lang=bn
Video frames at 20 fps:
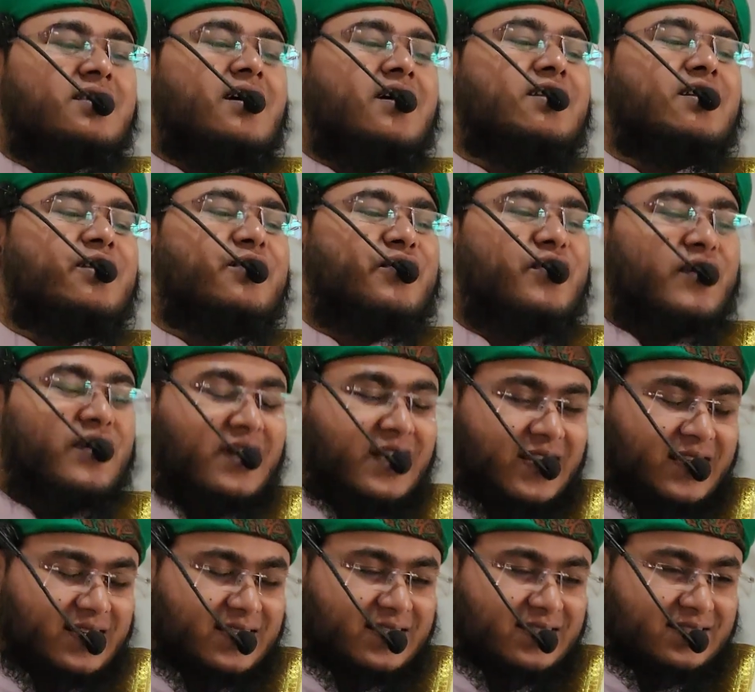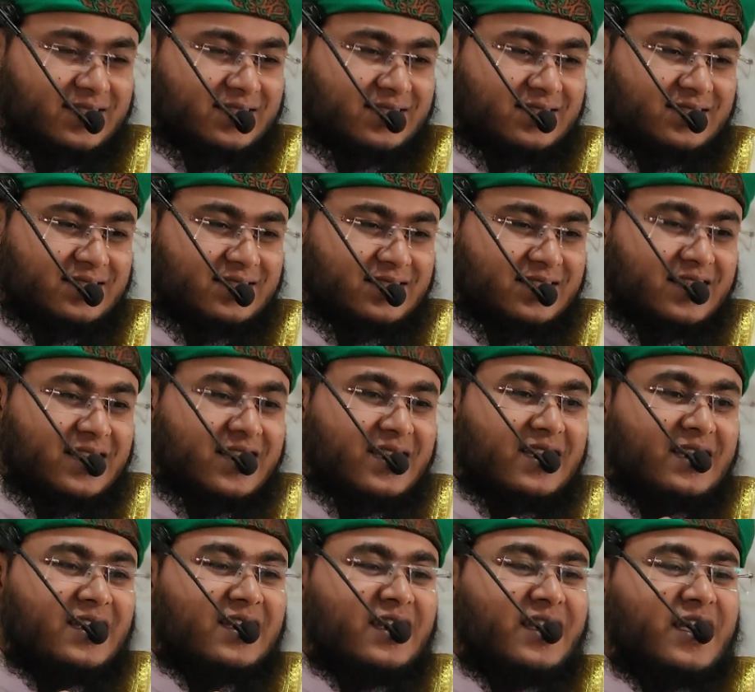ইত্যাদির ফলে
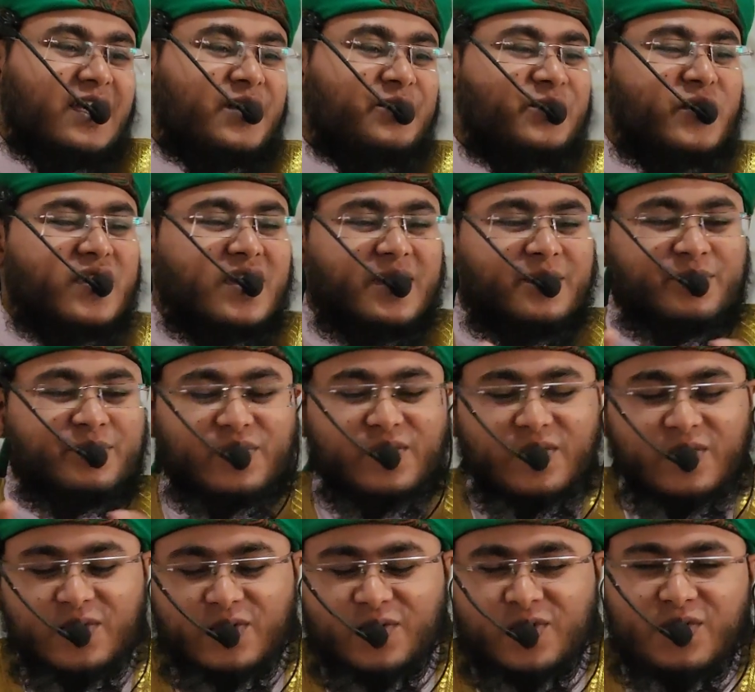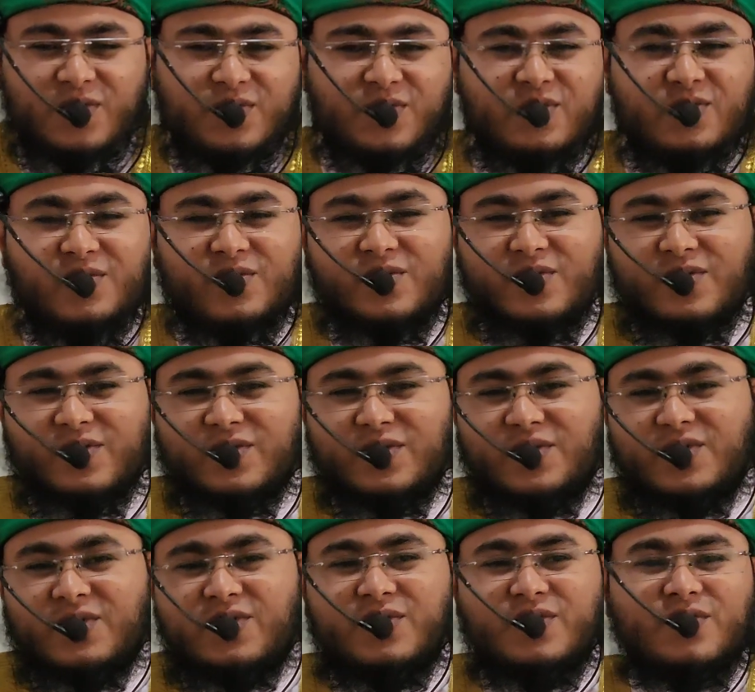এরপরে ভূ
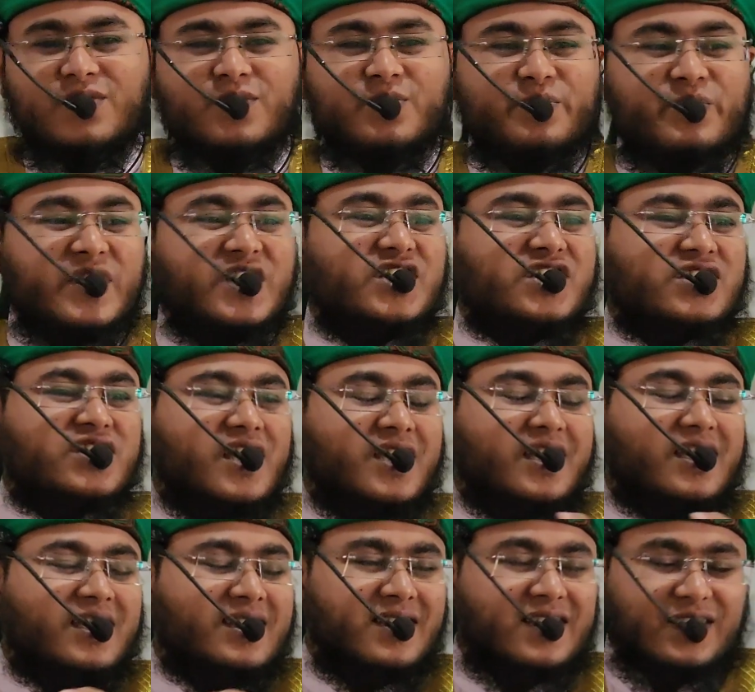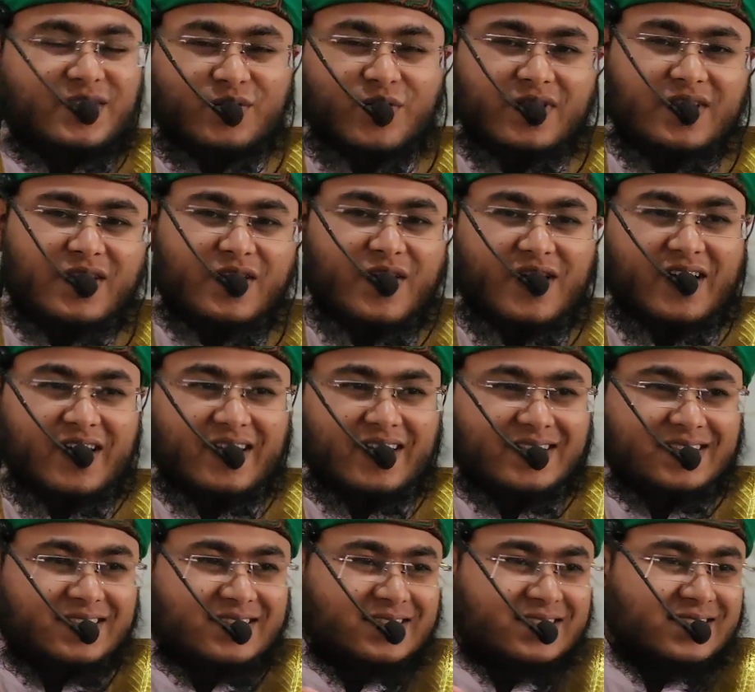পৃষ্ঠে কি তৈরি হয়
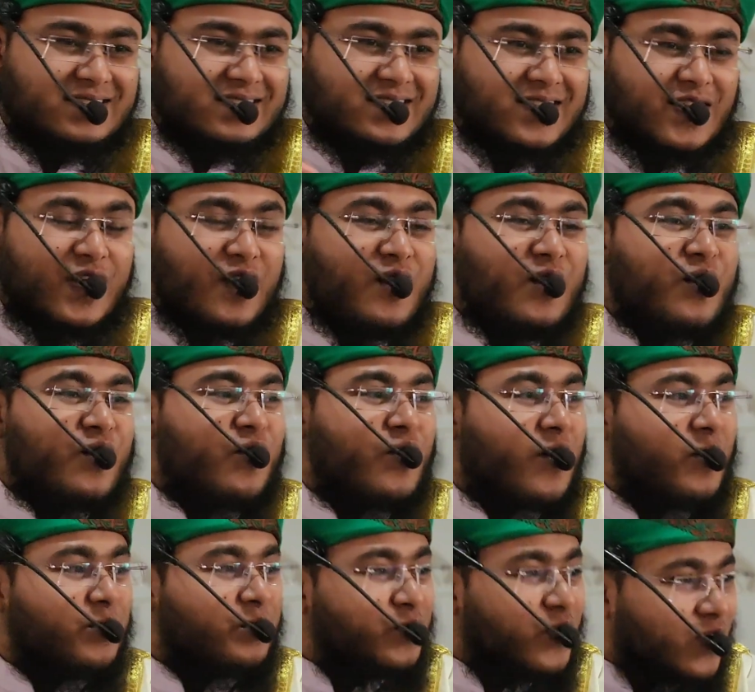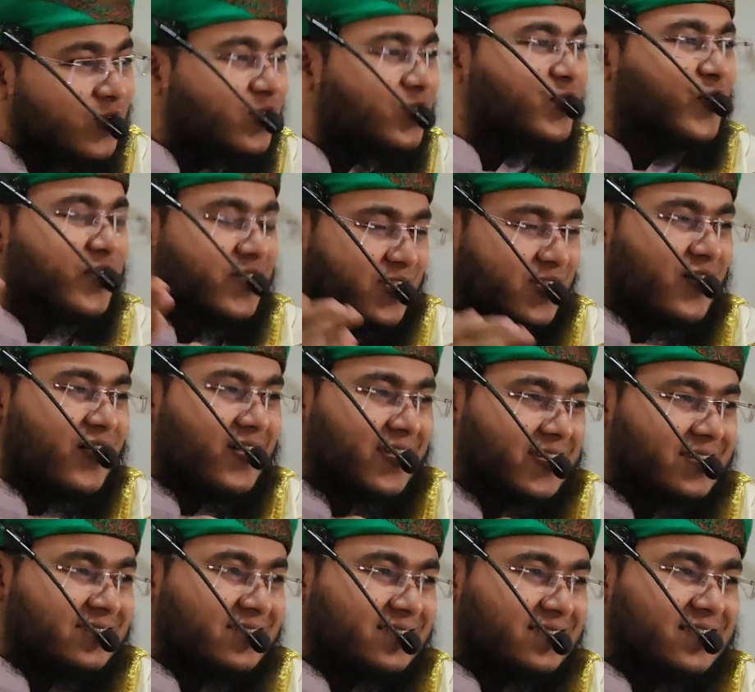কম্পন তৈরি
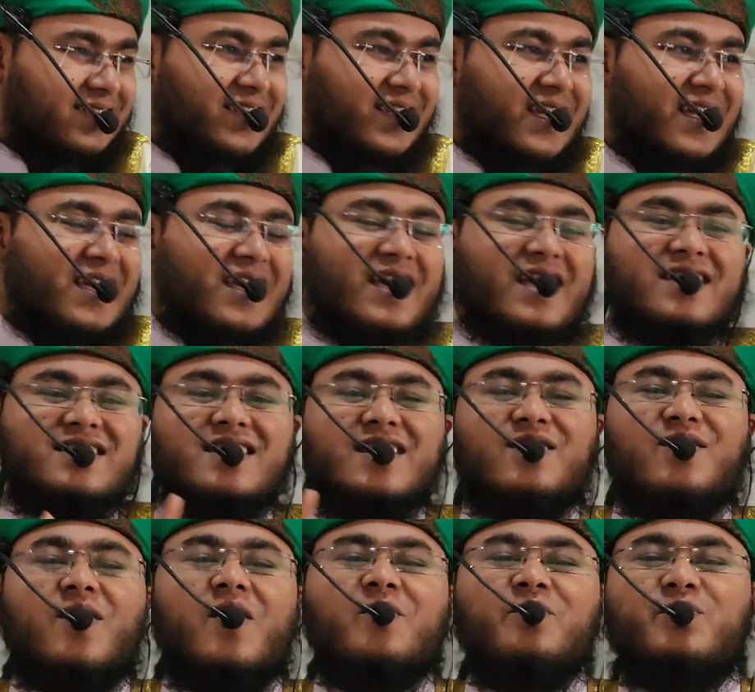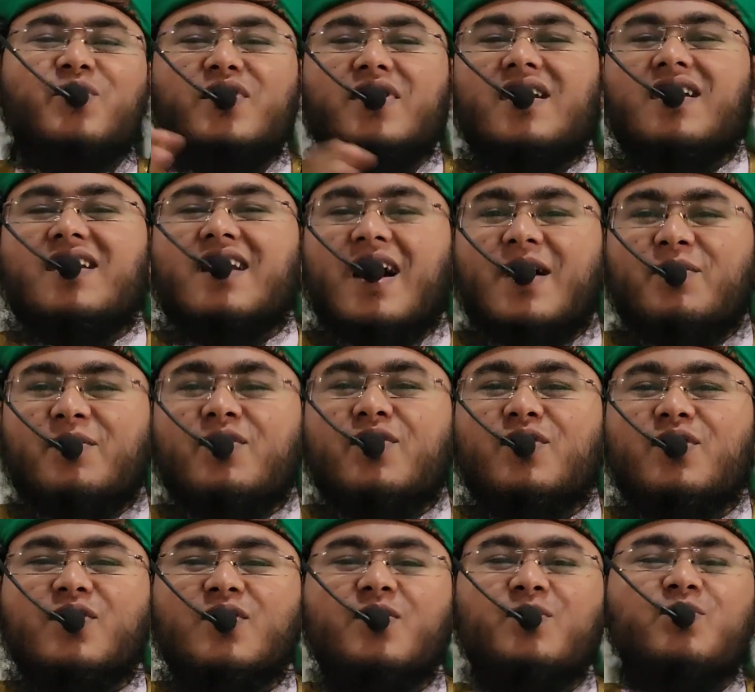হয় এই যে কম্পনের নাম
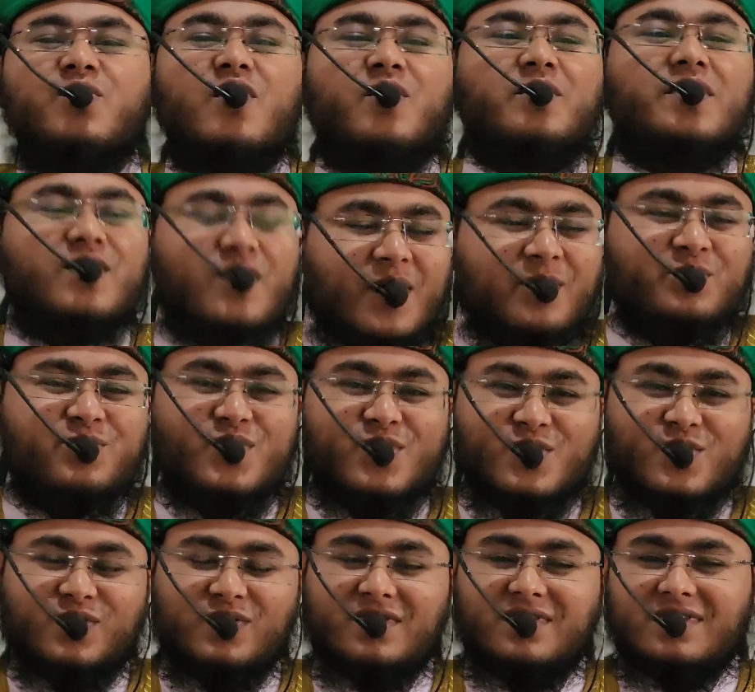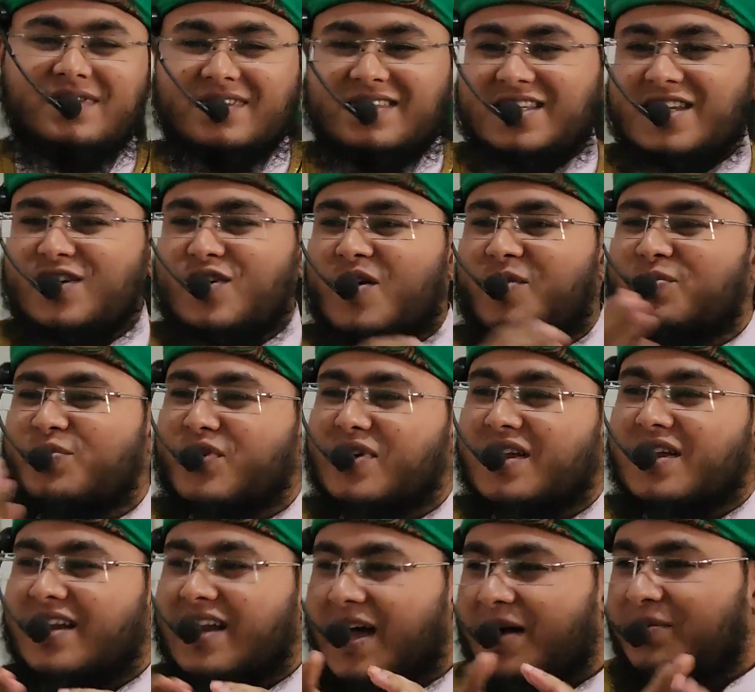হলো ভূমিকম্প যে
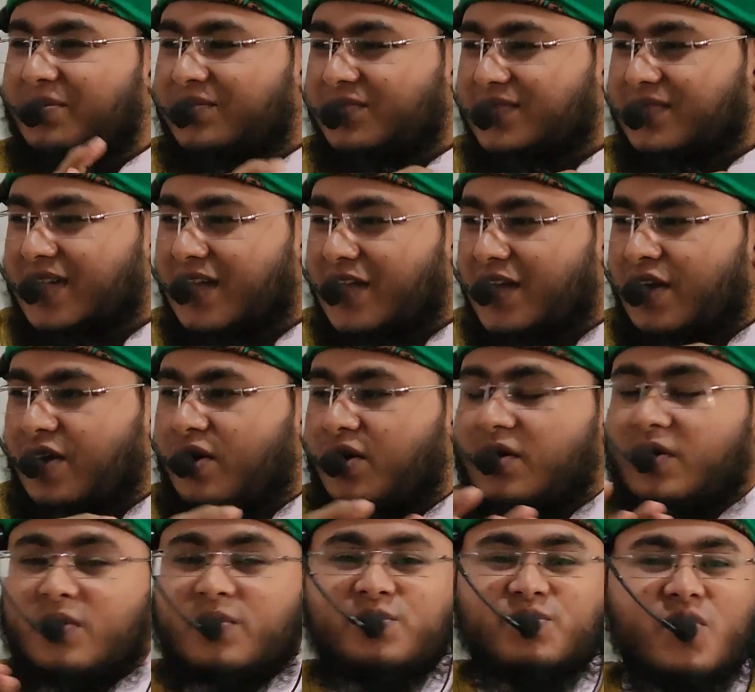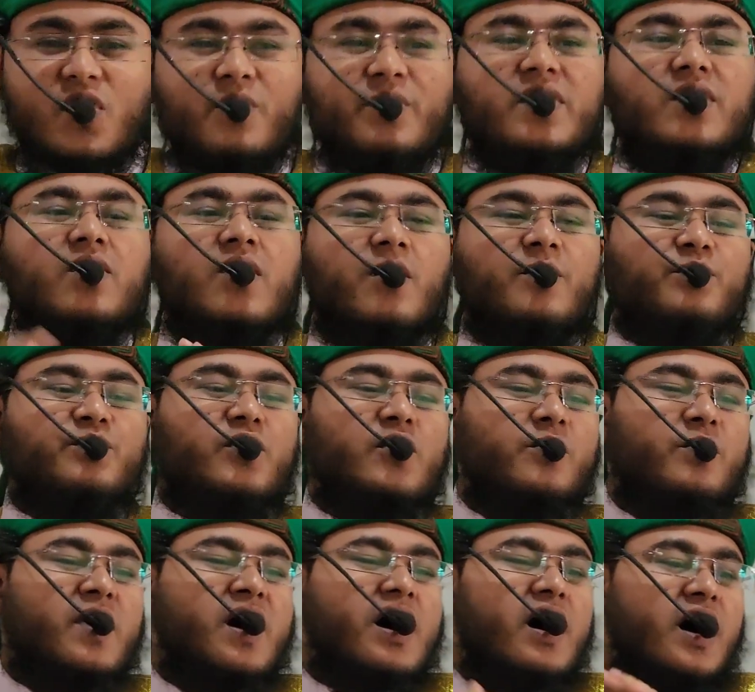কম্পনের নাম ভূমিকম্প
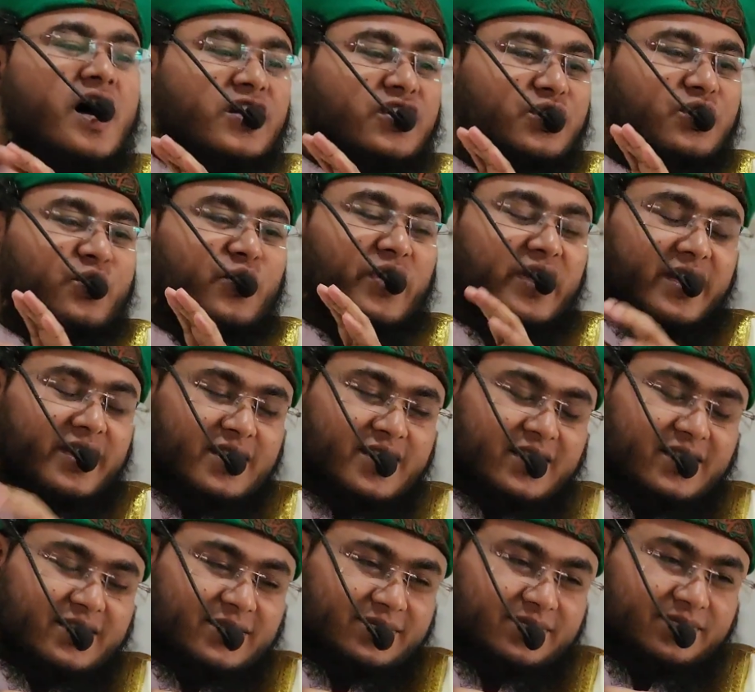বা আর্থ কুইক